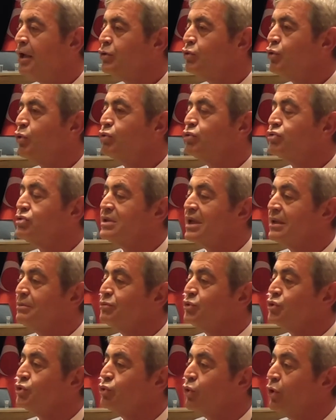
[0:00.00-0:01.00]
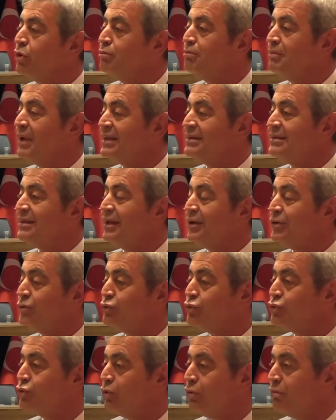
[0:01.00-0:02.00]
974 metreye
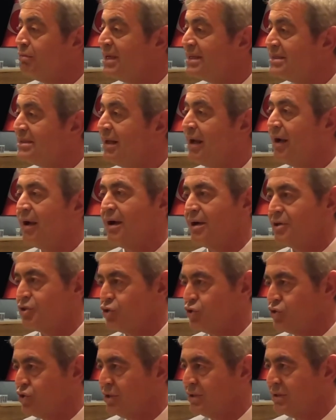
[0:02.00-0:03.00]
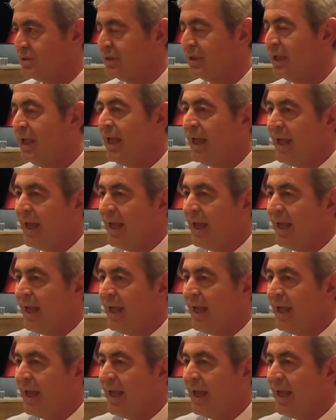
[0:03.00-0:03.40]
düşürülmesine karşı çıktık.